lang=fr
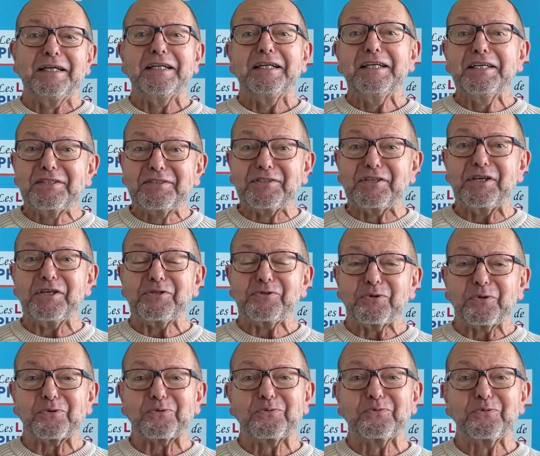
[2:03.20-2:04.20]
L'été
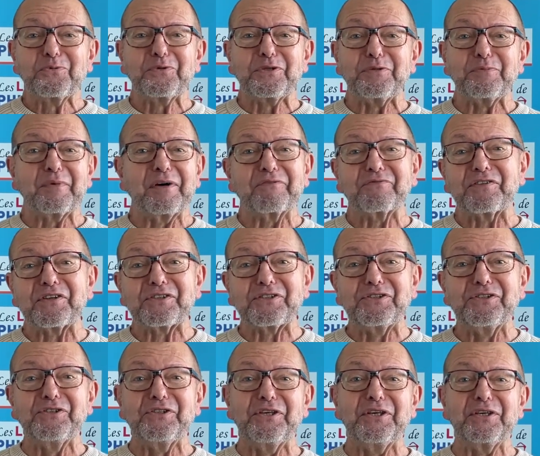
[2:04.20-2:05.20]
surtout, qui m'a
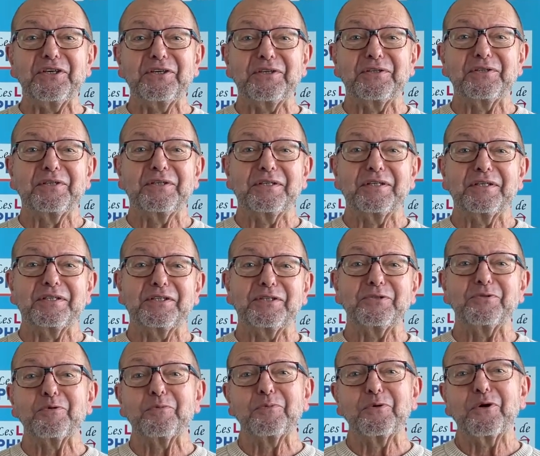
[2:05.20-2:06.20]
fasciné, qui
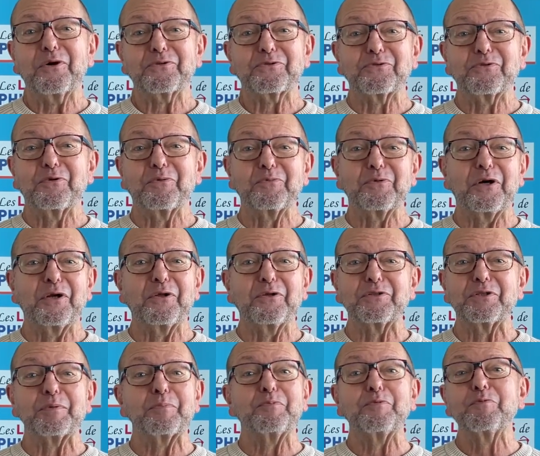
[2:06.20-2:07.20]
demeure selon moi l'un
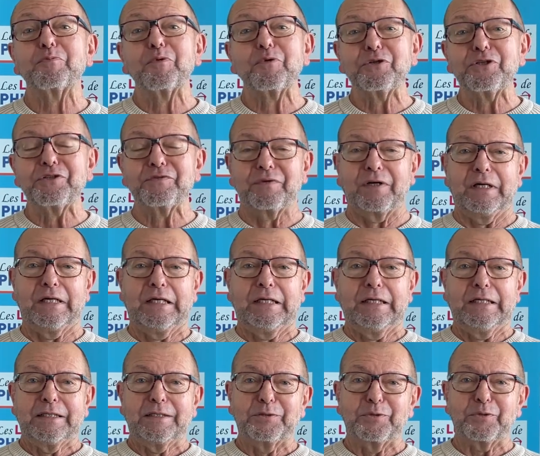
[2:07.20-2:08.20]
des plus beaux livres
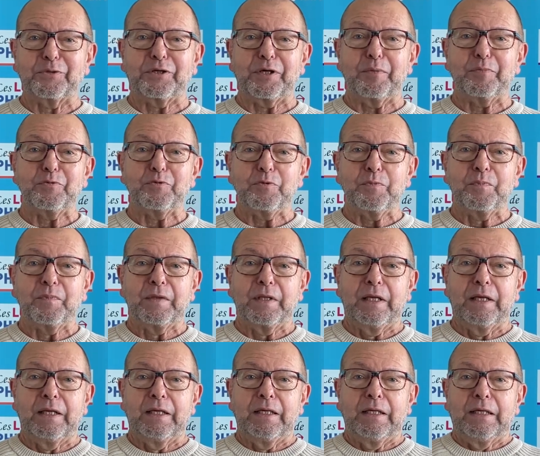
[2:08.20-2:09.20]
de Camus.
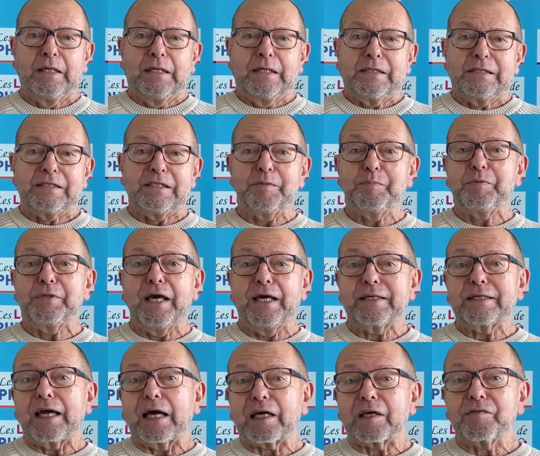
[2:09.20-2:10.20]
Si bien
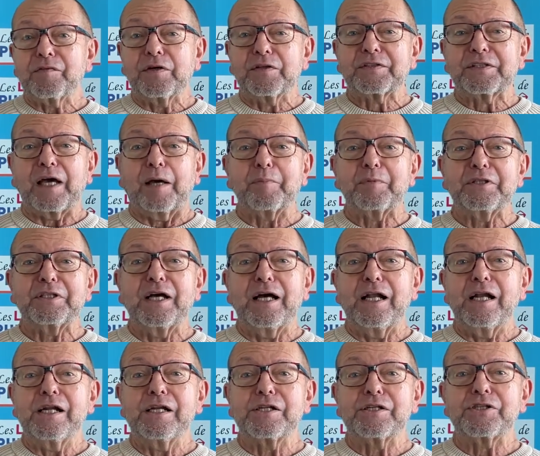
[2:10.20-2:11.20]
qu'arrivé en
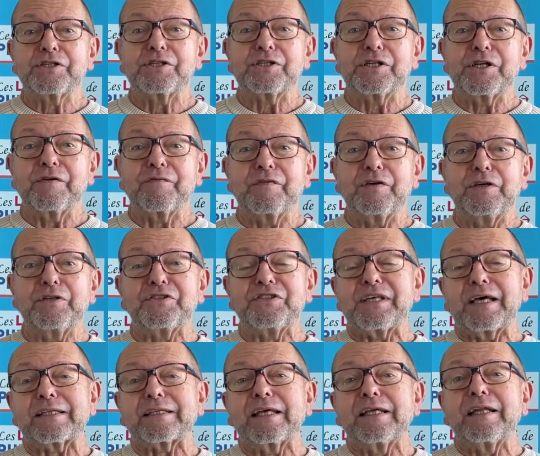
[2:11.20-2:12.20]
terminale, j'avais une
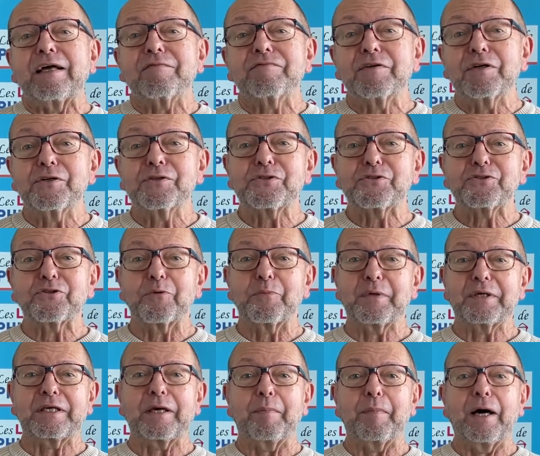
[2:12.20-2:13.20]
certaine avance sur
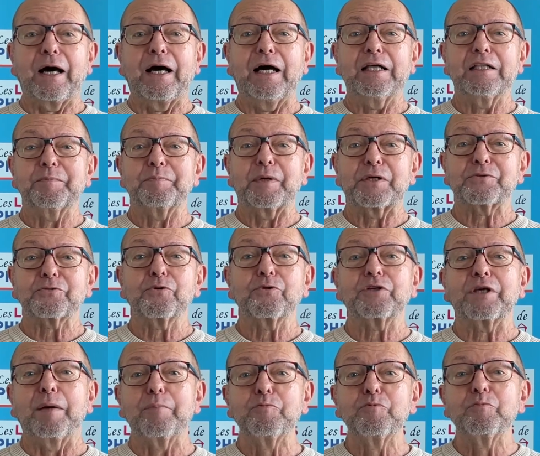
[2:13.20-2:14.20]
mes camarades parce que
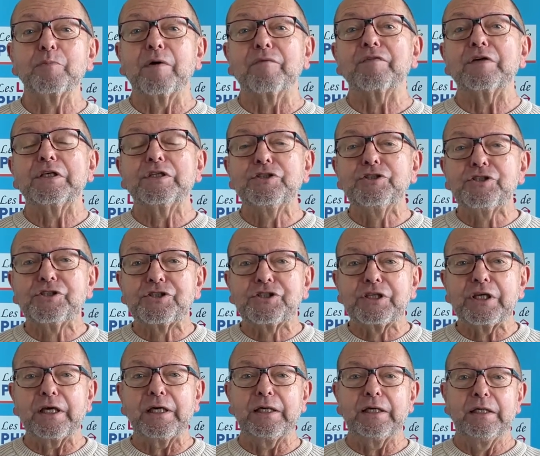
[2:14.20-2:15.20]
Camus m'avait
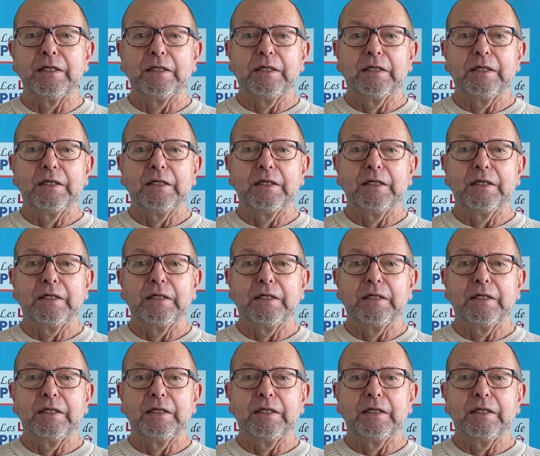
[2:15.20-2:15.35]
initié